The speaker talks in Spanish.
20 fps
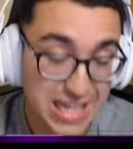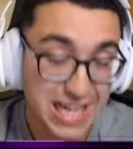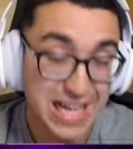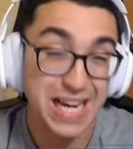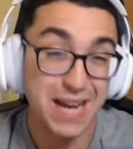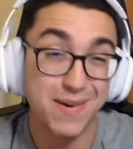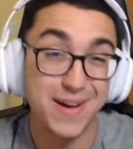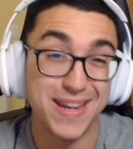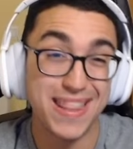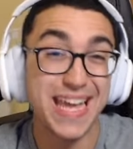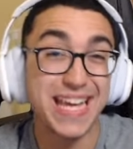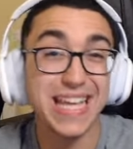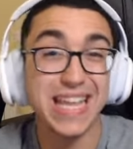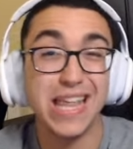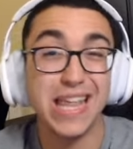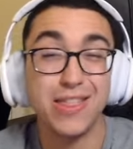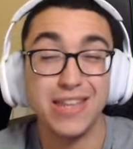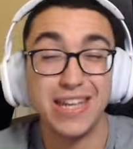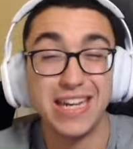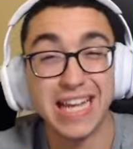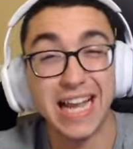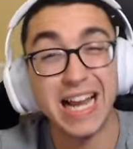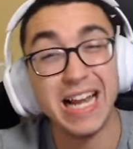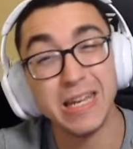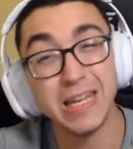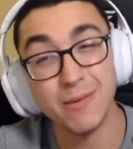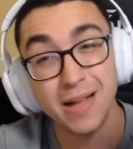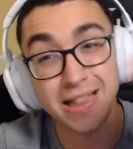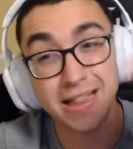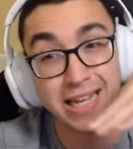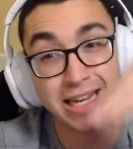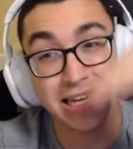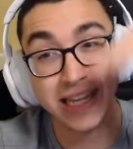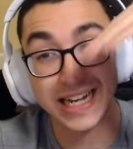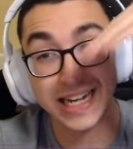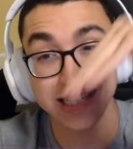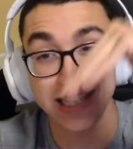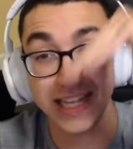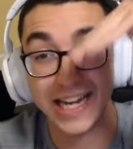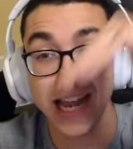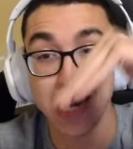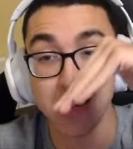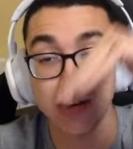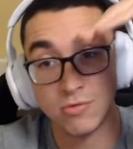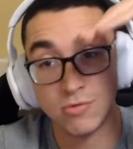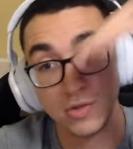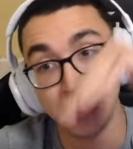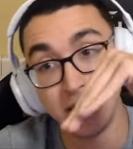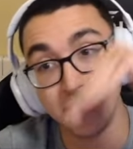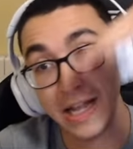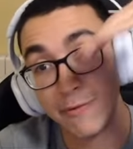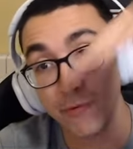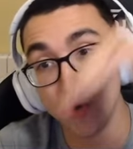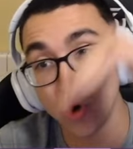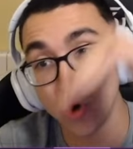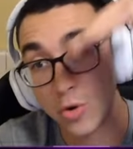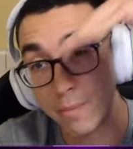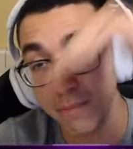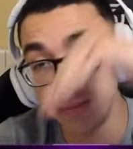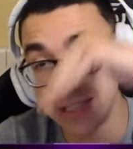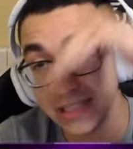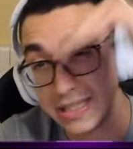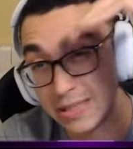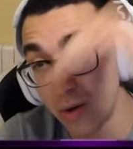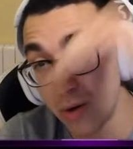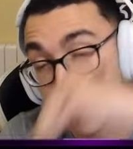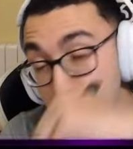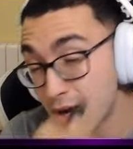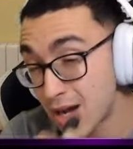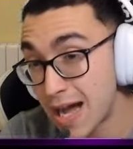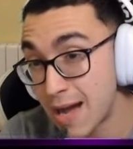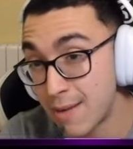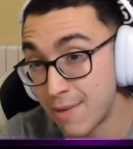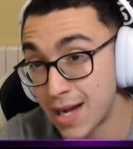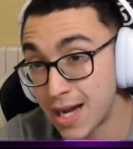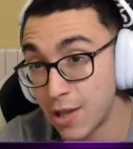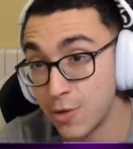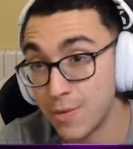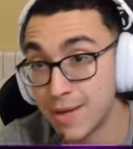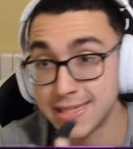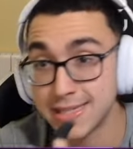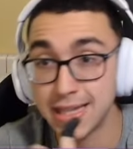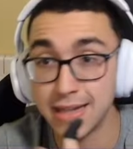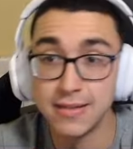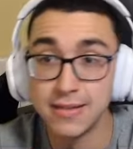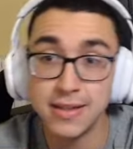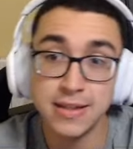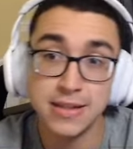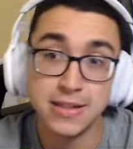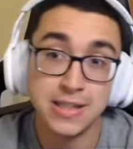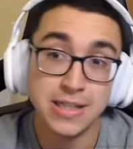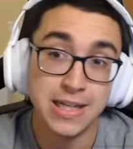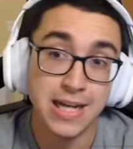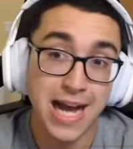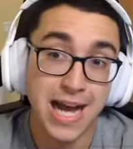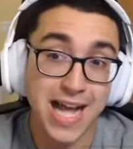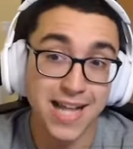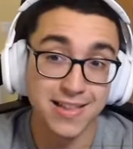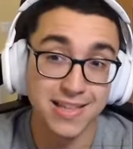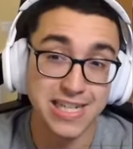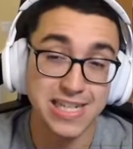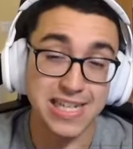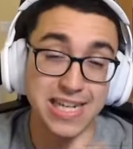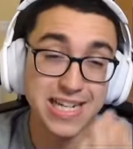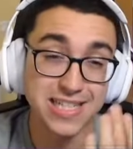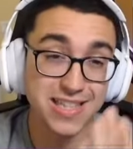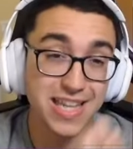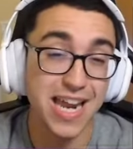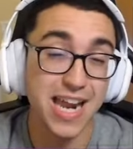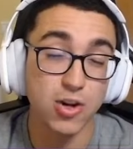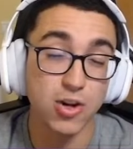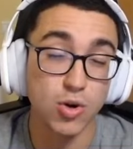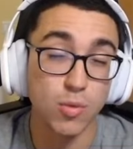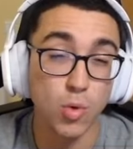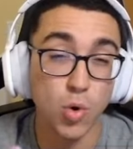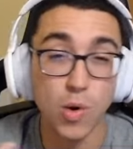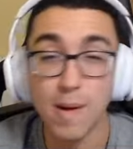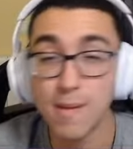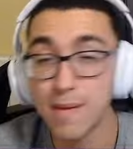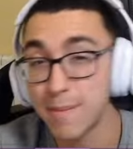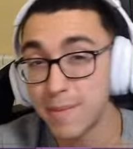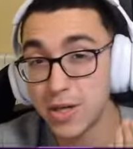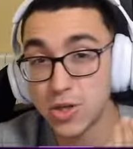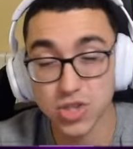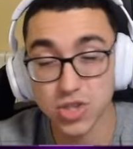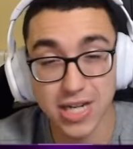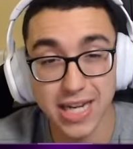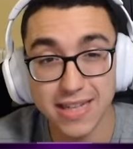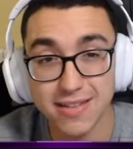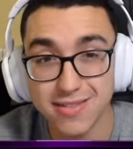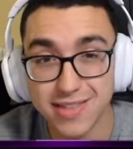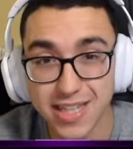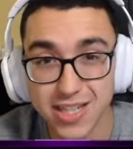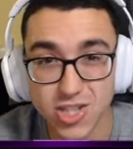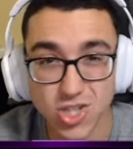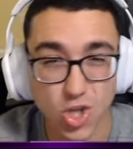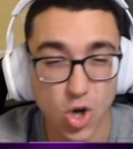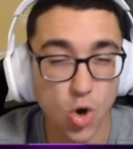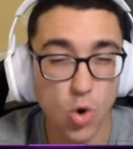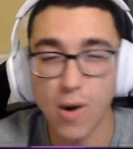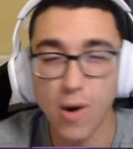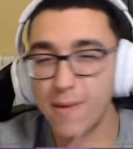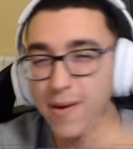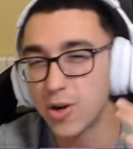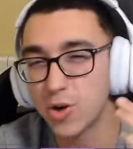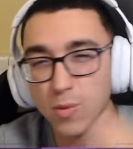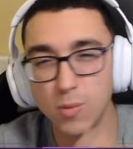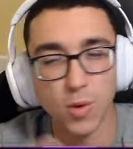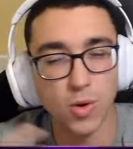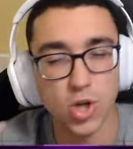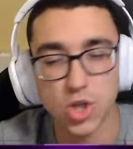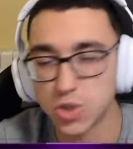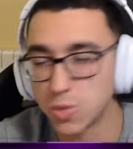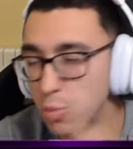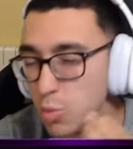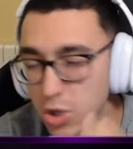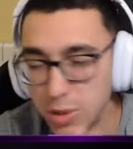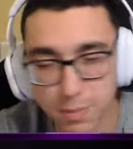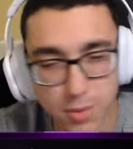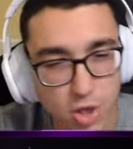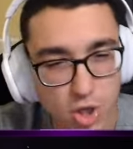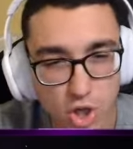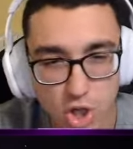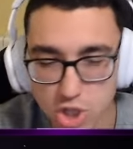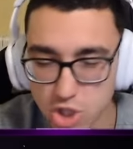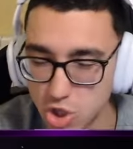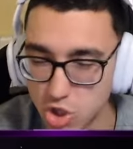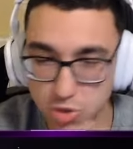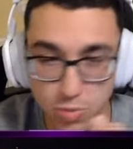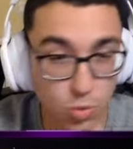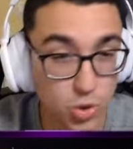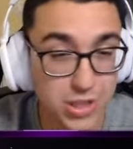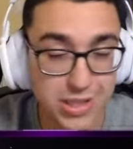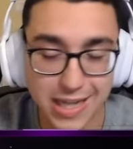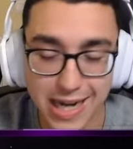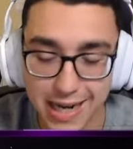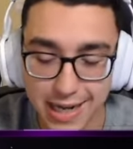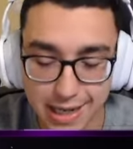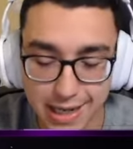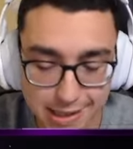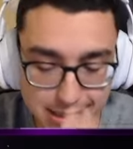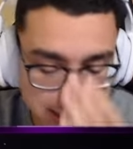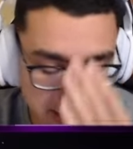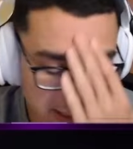La verdad hay que decir que el nivel de Liga Estelar y del nuevo competitivo ha bajado bastante. Antes, Liga Estelar, como jugaba menos gente, solo jugaban como los muy pros, los muy tryhards